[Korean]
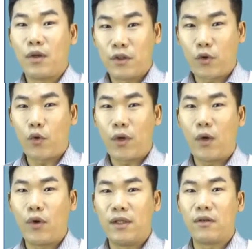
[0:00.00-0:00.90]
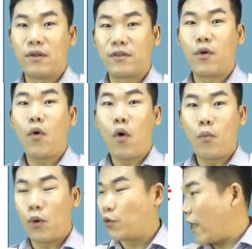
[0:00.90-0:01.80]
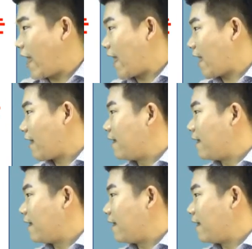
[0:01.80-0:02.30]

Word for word: 소유하고 있는 것으로 보되